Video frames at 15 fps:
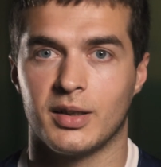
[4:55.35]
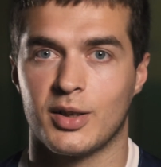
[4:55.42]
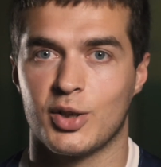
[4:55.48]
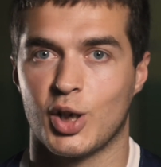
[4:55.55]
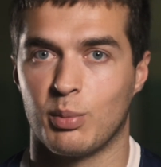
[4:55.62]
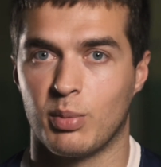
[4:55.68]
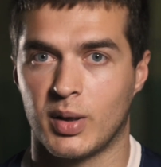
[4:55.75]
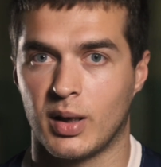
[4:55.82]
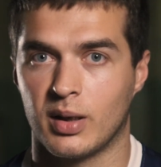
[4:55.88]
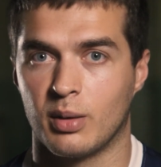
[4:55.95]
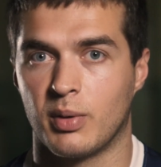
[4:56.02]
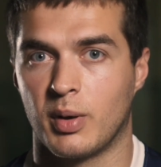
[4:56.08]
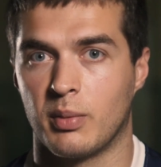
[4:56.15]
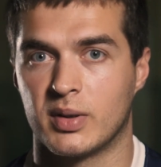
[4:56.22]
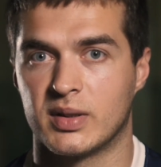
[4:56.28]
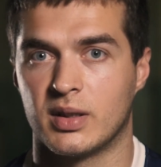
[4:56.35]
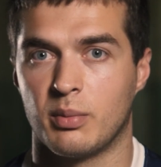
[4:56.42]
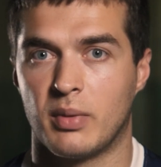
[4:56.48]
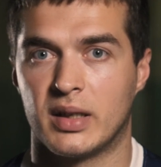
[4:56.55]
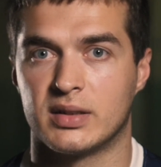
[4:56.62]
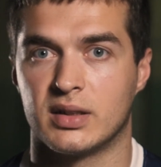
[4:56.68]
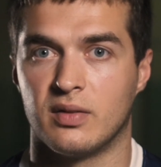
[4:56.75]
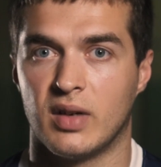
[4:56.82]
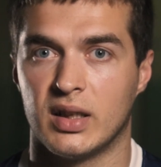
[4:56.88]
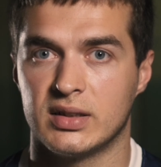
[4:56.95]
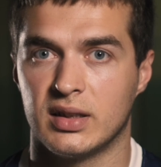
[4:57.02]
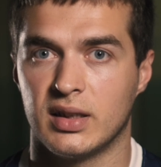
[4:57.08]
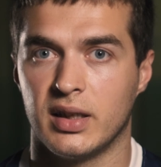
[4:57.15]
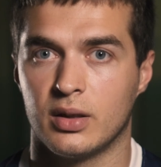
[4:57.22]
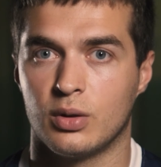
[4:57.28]
Наш капитан, например, занимается
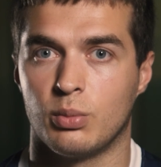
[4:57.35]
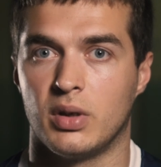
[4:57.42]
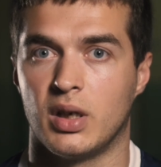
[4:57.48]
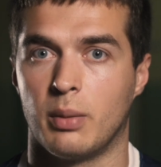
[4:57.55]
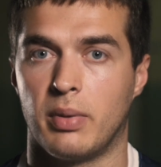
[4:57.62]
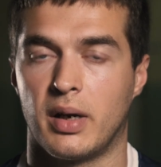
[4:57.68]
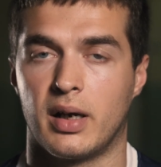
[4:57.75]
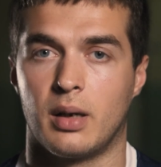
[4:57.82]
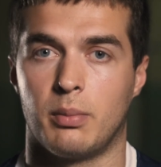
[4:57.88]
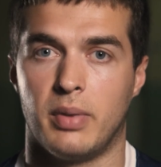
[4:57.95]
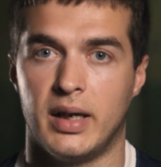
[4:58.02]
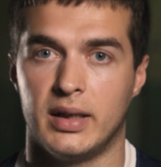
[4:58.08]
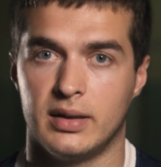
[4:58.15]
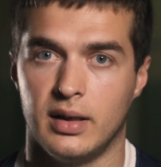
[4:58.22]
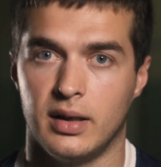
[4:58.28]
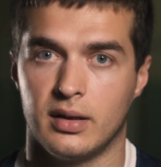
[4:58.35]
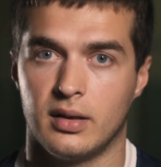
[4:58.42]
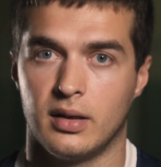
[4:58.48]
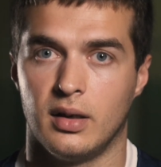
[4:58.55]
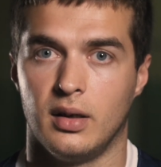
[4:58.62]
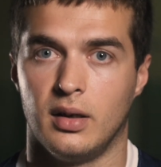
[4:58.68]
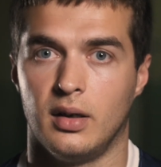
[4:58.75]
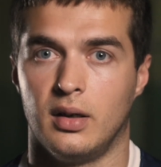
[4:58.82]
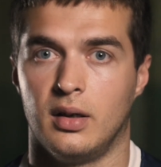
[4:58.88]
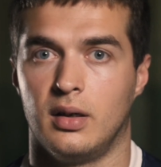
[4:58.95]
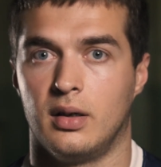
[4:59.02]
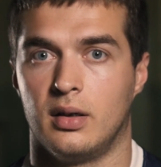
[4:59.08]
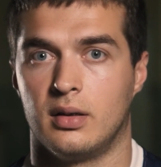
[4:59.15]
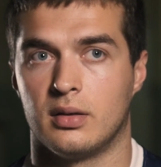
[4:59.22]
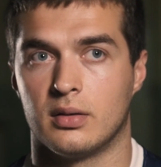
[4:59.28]
20 лет, у меня пока 5 лет,
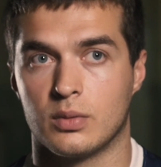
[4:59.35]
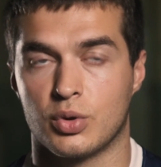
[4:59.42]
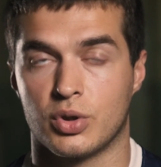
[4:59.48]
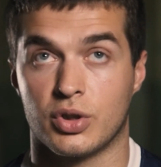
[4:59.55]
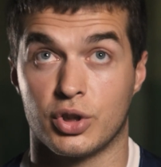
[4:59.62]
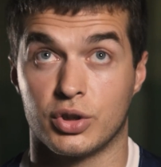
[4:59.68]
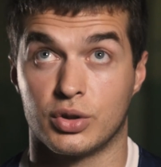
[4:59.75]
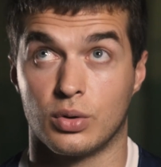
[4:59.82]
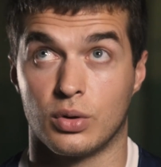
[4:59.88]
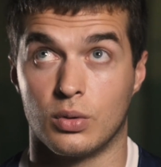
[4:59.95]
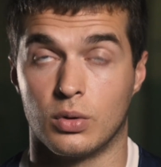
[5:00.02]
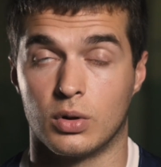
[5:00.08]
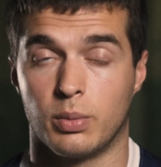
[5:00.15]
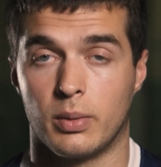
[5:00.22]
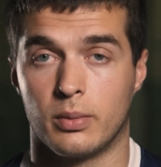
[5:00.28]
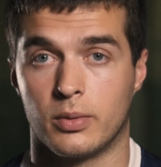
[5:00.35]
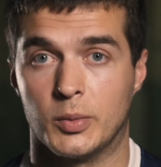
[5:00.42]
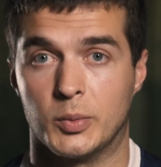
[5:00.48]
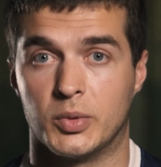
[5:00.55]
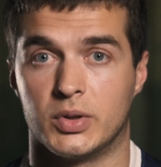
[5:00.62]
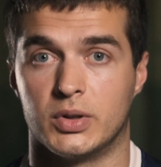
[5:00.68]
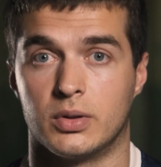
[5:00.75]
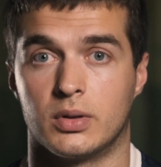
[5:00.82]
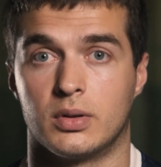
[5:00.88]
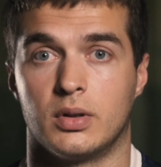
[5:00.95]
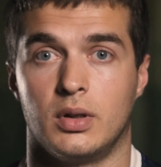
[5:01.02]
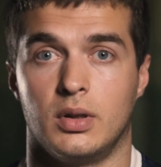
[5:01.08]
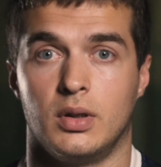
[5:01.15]
уже шестой год, по-моему, идет.